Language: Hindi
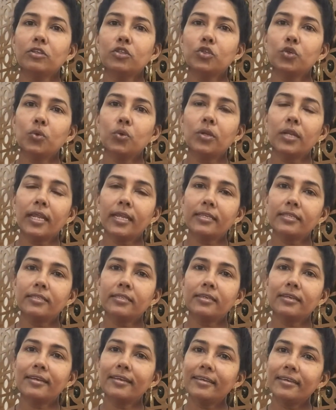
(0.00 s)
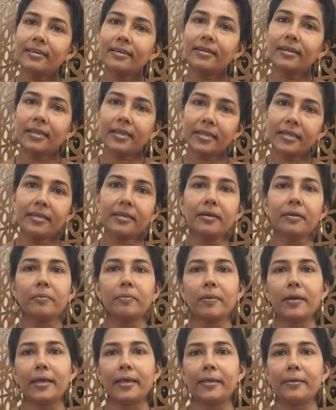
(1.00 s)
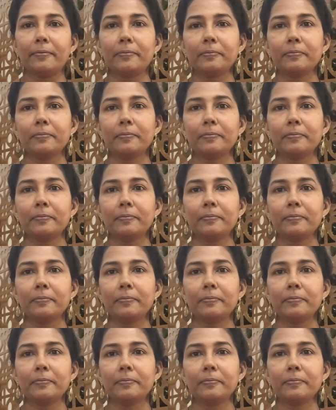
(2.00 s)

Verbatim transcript: जो नेट क्लियर नहीं कर पाए